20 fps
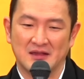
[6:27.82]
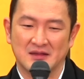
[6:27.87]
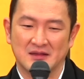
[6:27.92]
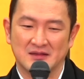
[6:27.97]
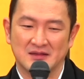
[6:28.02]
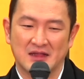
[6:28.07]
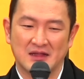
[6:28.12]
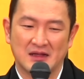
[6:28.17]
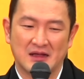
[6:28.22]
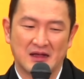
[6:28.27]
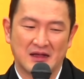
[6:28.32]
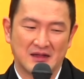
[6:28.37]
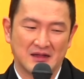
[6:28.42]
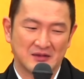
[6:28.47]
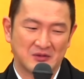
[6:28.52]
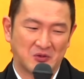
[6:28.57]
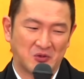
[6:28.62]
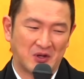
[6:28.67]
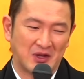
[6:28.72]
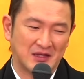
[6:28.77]
なんか
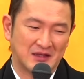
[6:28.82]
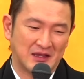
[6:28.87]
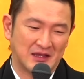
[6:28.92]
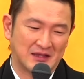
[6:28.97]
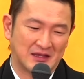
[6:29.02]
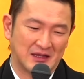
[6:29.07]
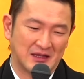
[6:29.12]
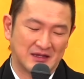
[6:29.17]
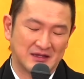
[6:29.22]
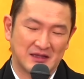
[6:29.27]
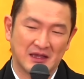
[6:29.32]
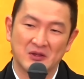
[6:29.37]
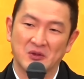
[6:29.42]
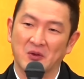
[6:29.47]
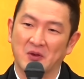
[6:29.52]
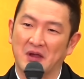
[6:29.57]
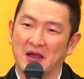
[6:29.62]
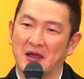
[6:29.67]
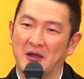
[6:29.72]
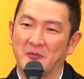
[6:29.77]
捉えていただきたいと
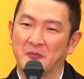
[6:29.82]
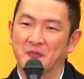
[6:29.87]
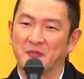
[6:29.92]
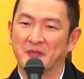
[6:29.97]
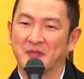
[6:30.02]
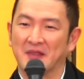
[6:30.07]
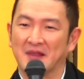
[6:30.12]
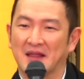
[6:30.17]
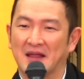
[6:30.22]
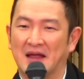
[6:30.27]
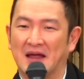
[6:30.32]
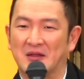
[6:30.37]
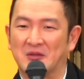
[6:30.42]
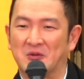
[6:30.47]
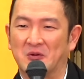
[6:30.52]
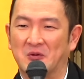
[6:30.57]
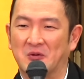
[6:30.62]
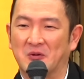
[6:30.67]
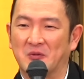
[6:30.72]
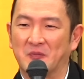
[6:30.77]
かあ
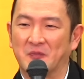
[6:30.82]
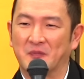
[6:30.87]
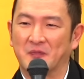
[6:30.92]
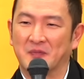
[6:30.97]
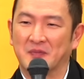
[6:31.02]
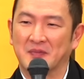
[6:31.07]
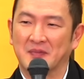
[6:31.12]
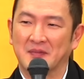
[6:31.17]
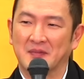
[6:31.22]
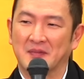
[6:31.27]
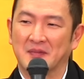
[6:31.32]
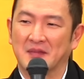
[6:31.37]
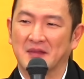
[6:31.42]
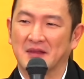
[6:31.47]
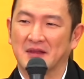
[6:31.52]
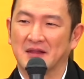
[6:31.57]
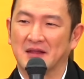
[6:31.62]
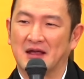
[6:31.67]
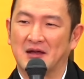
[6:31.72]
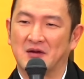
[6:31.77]
の
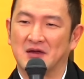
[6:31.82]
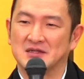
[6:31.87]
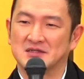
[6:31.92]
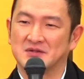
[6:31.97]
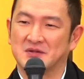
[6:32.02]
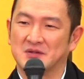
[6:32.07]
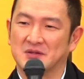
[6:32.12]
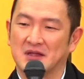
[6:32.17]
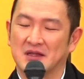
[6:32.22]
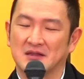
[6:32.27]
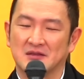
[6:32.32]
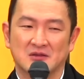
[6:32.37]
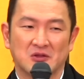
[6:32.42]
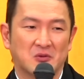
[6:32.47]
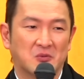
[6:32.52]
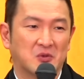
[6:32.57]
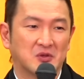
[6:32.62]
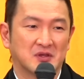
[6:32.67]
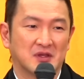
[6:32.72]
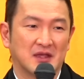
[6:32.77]
かわいそうねと
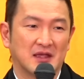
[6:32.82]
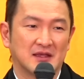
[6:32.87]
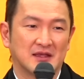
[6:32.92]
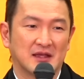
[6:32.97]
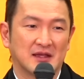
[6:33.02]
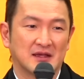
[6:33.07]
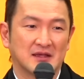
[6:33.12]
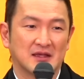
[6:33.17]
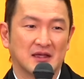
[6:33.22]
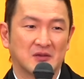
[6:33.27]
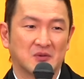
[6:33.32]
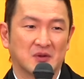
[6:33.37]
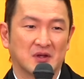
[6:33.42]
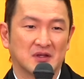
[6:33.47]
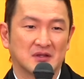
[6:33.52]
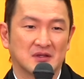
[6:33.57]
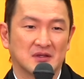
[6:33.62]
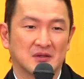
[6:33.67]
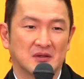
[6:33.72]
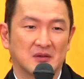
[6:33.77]
思っていただきたいとかっ
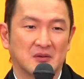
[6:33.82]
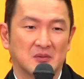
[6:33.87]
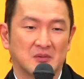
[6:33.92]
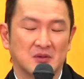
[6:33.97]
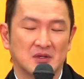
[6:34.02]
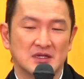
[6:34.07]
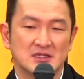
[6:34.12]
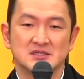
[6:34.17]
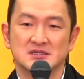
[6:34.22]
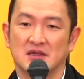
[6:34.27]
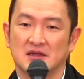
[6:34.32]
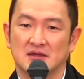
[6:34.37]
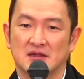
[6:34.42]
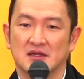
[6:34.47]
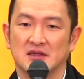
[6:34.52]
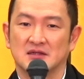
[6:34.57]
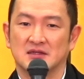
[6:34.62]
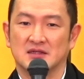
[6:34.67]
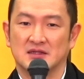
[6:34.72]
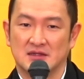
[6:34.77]
ていうのは一切な
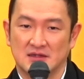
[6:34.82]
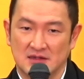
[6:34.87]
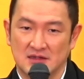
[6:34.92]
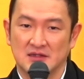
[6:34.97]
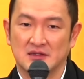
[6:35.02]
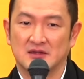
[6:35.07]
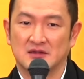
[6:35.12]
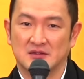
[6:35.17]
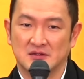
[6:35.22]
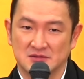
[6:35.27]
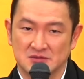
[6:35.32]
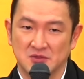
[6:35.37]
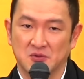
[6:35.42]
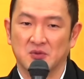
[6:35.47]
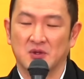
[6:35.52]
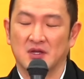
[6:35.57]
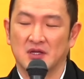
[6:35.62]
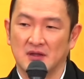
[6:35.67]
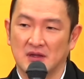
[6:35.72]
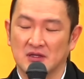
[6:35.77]
いそ
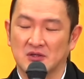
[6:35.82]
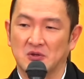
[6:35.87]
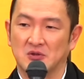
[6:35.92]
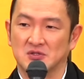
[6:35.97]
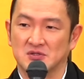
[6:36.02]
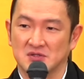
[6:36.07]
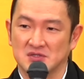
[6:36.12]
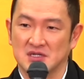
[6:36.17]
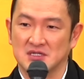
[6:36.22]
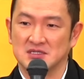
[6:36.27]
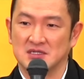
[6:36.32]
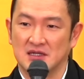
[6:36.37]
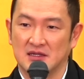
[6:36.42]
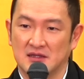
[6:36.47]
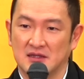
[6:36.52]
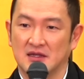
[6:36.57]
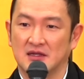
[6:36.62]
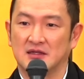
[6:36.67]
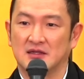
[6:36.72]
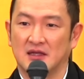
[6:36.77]
こだけは強調させてい
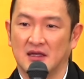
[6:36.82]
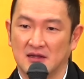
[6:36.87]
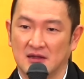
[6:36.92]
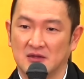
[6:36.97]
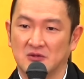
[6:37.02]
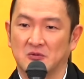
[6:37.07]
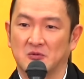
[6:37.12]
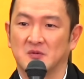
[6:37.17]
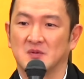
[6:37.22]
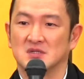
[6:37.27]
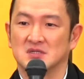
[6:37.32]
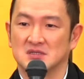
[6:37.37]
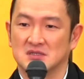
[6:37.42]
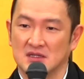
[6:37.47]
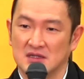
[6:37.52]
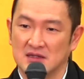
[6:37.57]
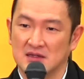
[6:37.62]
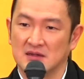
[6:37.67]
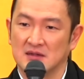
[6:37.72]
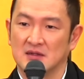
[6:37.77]
ただきたいなと思います
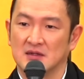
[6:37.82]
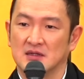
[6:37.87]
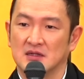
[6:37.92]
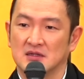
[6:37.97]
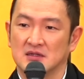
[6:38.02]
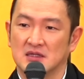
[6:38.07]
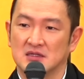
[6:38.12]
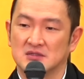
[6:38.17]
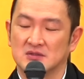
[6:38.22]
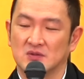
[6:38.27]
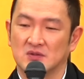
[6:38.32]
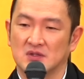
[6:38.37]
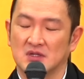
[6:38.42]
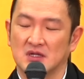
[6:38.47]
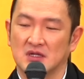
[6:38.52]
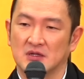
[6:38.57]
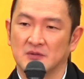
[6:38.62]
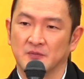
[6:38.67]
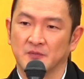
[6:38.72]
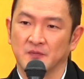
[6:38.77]
ねですの
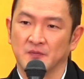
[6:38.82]
で